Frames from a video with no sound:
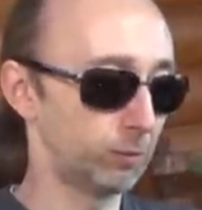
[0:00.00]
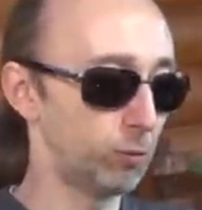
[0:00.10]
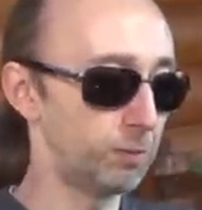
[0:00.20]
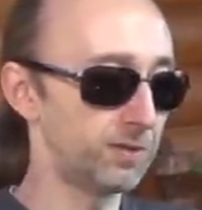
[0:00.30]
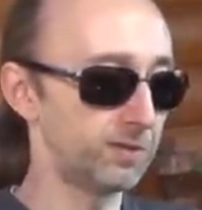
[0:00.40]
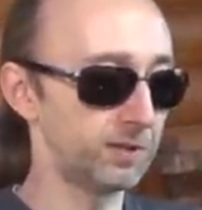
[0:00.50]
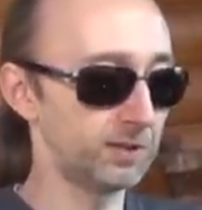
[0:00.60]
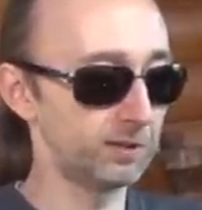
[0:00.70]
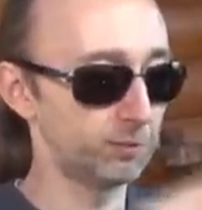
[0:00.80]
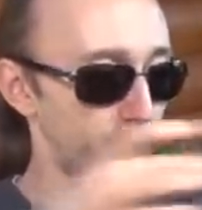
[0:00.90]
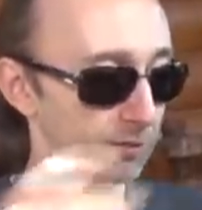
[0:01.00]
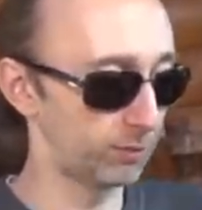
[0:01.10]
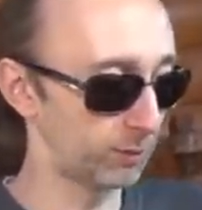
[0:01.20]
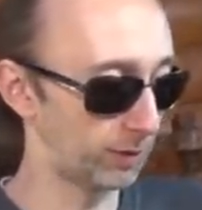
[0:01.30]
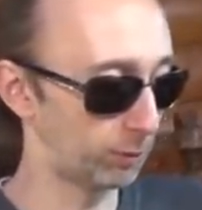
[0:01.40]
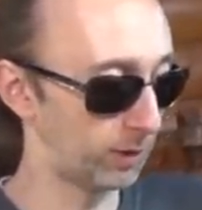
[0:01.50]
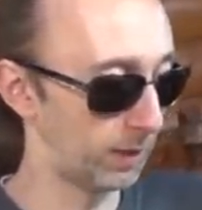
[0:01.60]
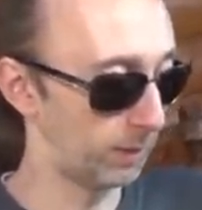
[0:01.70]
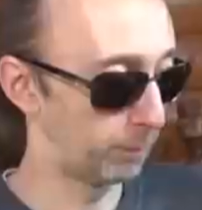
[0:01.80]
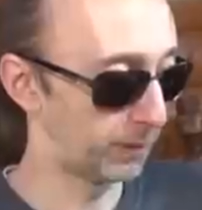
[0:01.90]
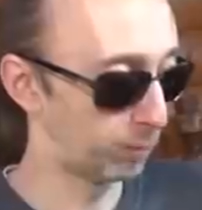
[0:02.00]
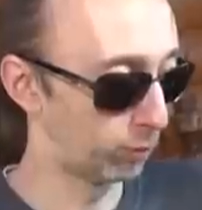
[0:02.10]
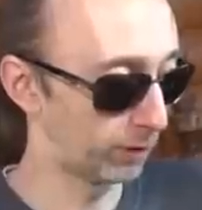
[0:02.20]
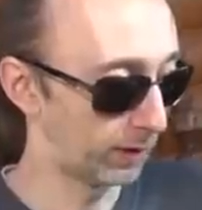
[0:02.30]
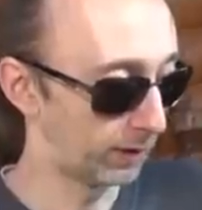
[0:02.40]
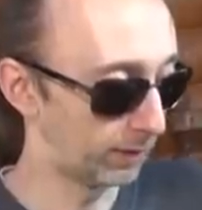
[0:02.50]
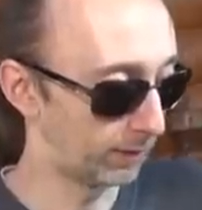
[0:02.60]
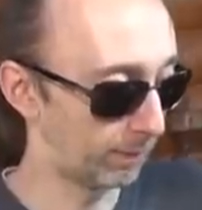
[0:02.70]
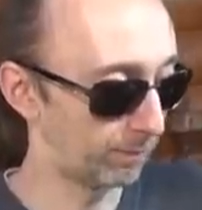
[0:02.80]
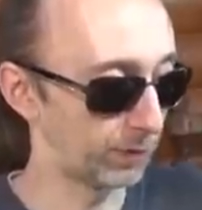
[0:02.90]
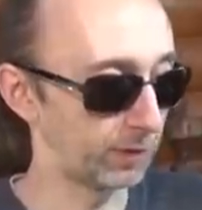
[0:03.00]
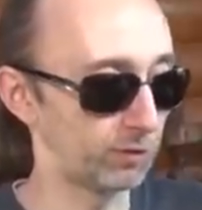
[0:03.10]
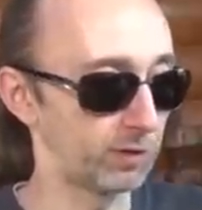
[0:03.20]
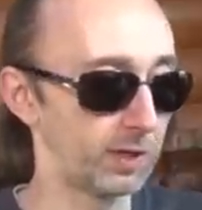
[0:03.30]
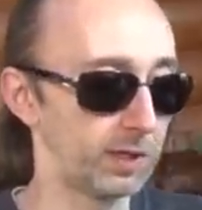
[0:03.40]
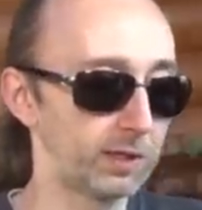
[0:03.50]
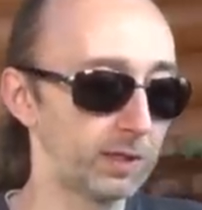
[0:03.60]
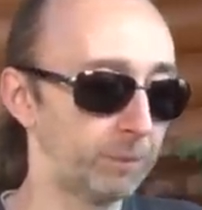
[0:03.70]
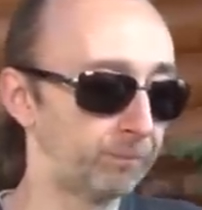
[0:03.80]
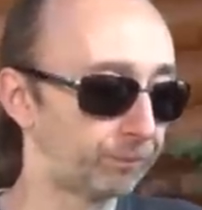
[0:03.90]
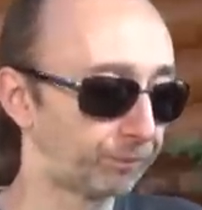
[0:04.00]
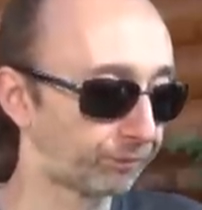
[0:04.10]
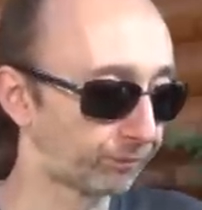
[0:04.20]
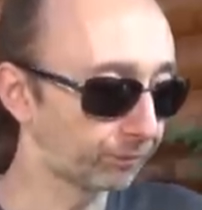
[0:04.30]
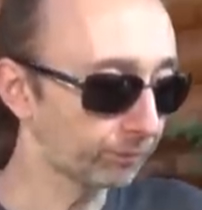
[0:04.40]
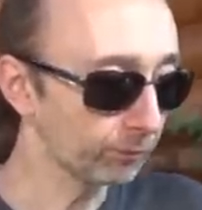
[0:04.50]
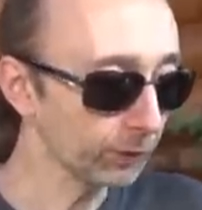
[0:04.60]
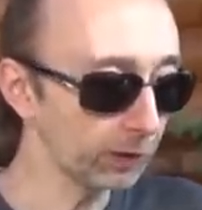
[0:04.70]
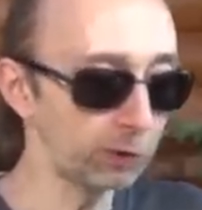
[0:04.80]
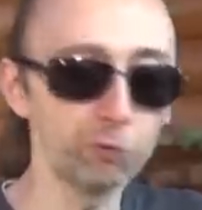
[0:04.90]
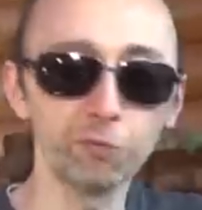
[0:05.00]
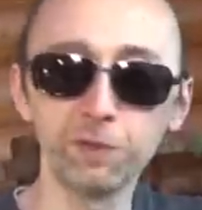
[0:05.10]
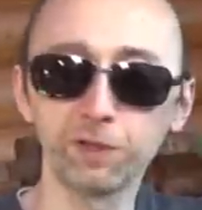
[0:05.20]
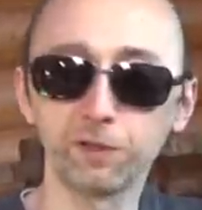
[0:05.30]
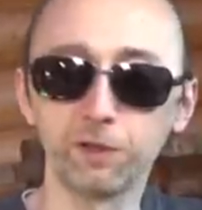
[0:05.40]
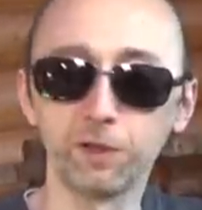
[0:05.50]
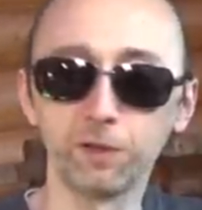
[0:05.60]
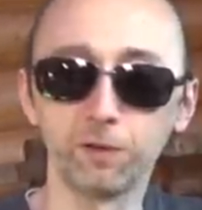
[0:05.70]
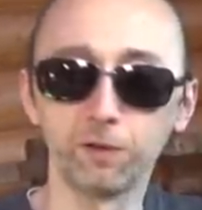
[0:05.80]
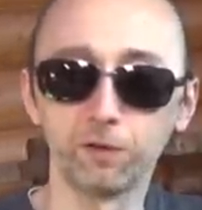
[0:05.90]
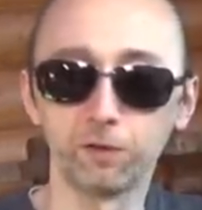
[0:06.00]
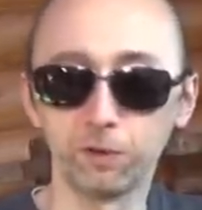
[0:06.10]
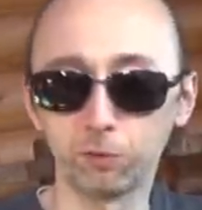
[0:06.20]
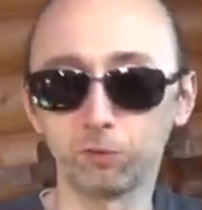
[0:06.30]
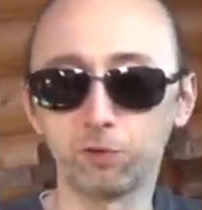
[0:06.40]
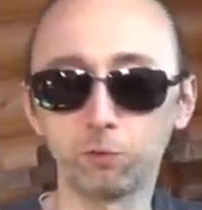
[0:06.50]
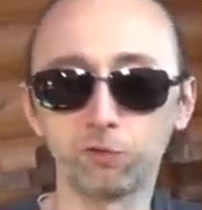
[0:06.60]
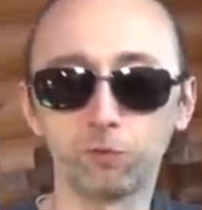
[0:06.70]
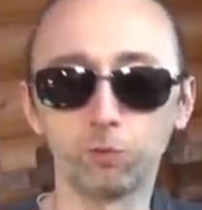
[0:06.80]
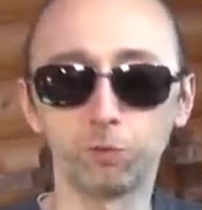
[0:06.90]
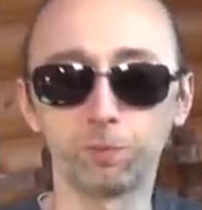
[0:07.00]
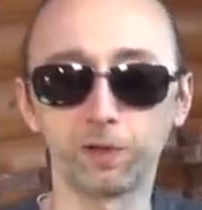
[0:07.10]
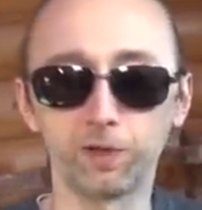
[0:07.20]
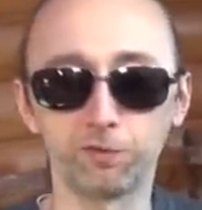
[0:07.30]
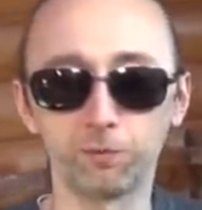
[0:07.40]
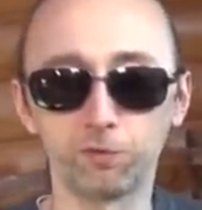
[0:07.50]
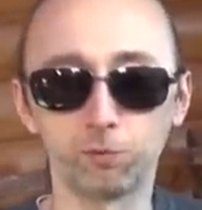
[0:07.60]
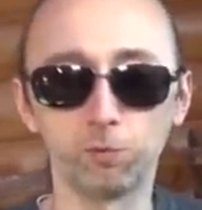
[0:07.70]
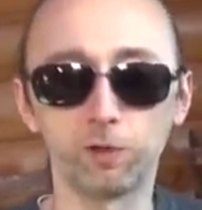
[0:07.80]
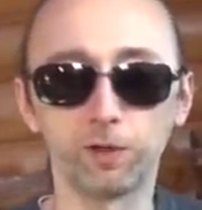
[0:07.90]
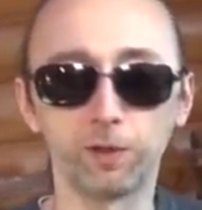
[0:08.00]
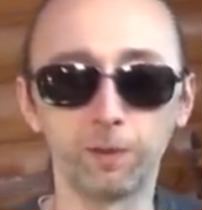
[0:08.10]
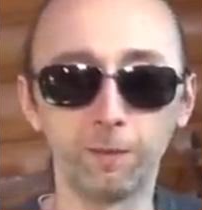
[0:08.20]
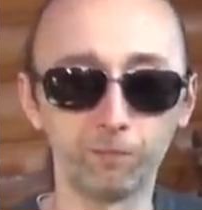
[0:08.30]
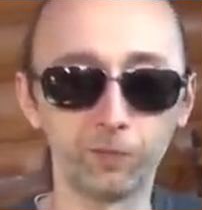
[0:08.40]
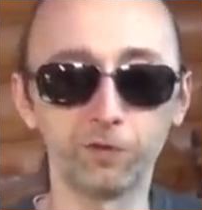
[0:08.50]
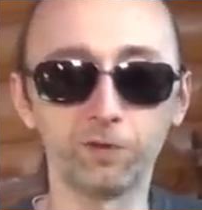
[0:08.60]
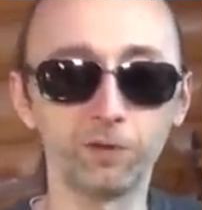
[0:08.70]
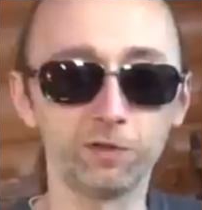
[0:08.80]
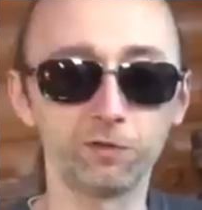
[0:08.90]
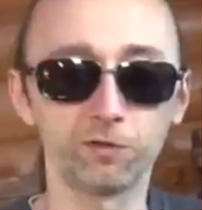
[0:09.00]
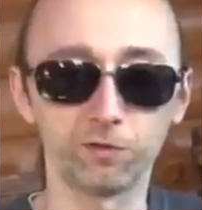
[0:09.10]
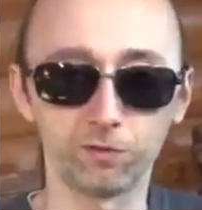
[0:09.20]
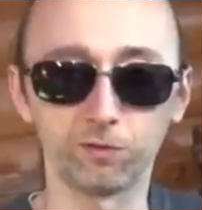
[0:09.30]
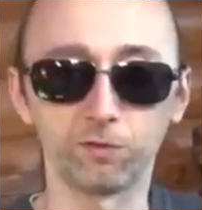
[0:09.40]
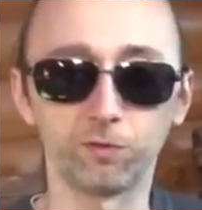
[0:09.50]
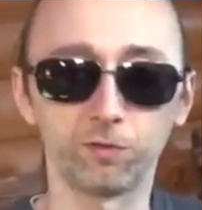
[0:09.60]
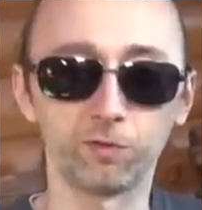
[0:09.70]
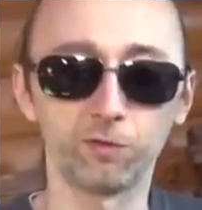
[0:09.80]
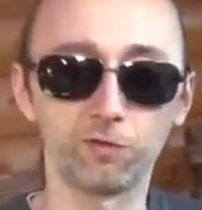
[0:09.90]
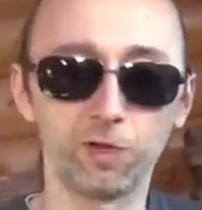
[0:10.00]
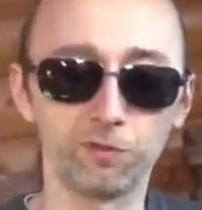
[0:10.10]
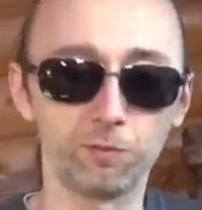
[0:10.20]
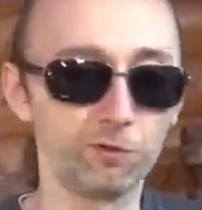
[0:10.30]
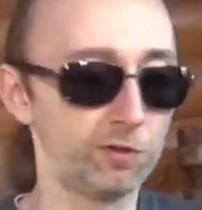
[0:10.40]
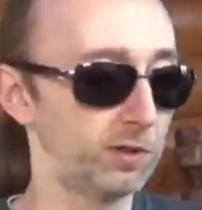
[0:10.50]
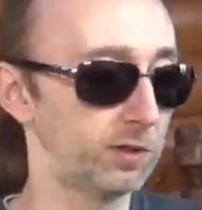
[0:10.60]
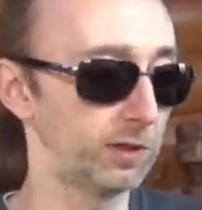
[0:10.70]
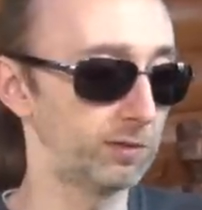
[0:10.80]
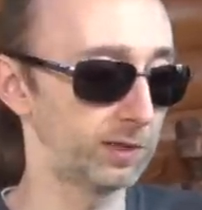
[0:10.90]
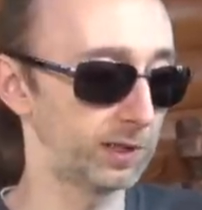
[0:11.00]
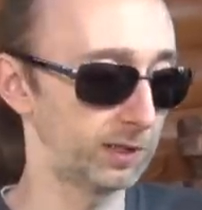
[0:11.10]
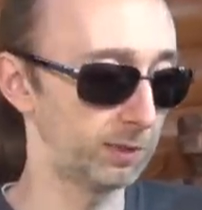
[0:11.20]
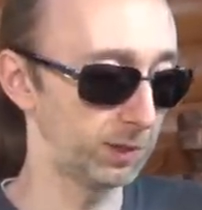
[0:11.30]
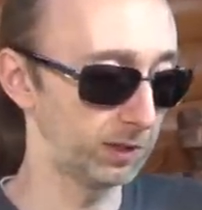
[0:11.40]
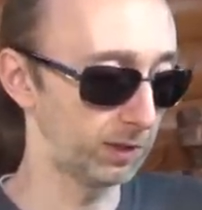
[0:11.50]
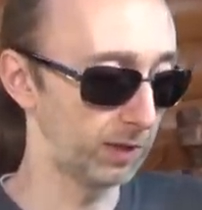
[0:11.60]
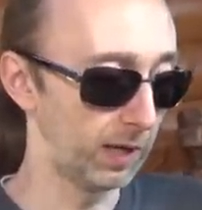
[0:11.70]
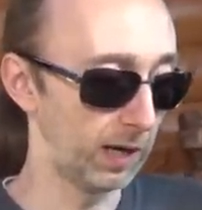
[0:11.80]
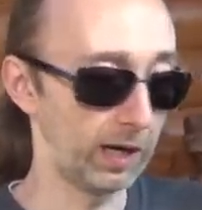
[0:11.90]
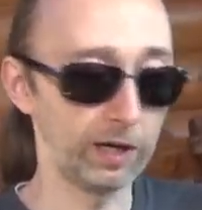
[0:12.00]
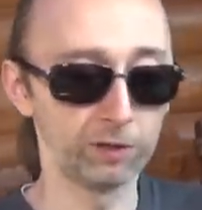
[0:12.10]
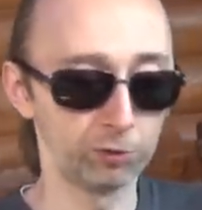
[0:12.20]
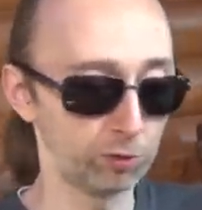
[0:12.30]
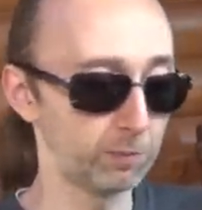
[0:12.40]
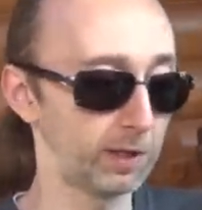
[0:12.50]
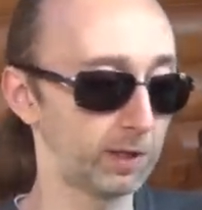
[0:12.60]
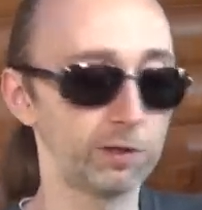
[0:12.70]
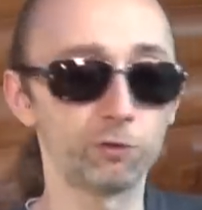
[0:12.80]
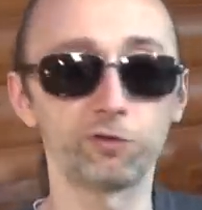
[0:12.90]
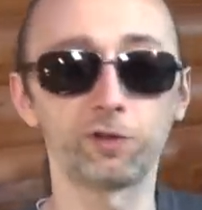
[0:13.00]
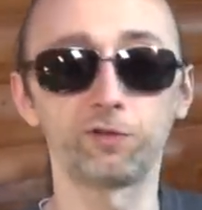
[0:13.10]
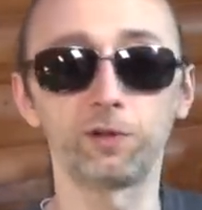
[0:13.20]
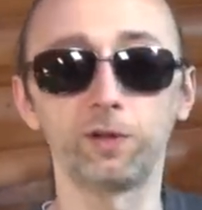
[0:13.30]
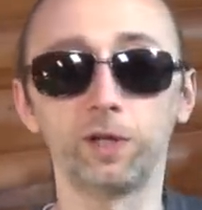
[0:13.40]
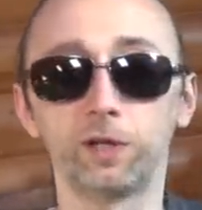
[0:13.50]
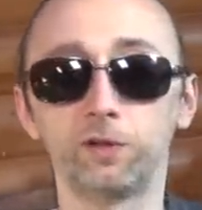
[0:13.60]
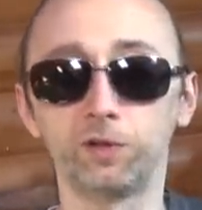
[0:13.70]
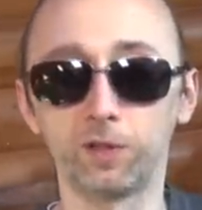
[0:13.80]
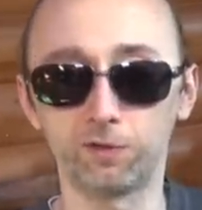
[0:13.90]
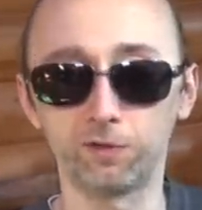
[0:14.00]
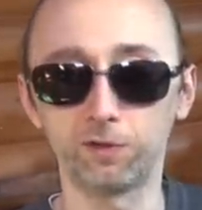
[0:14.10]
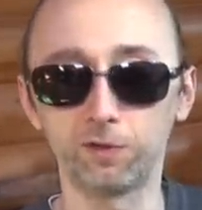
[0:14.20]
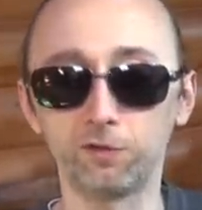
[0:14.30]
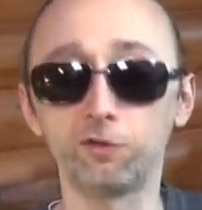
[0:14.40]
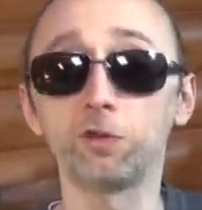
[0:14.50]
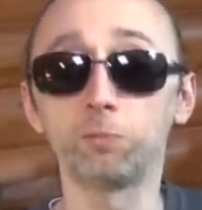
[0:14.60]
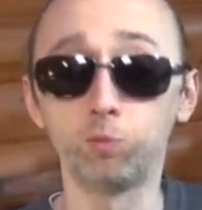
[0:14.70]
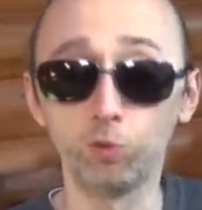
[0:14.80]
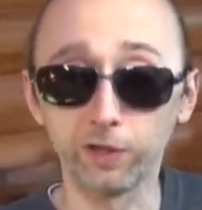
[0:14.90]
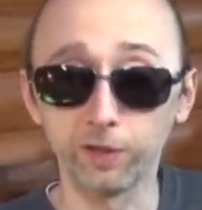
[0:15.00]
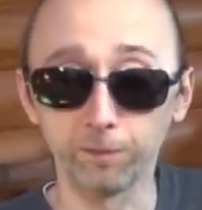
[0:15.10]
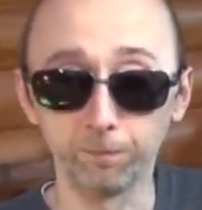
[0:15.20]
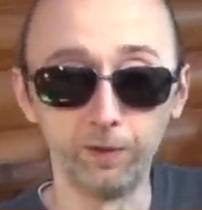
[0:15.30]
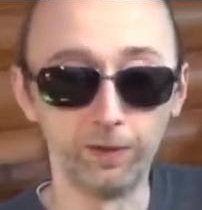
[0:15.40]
купить и использовать вот такой прибор. Эм, значит, это люксметр Э, и он в люксах будет показывать, сколько единиц э, значит, освещения на квадратный метр, а норма, как я уже сказал, 12 тысяч и более.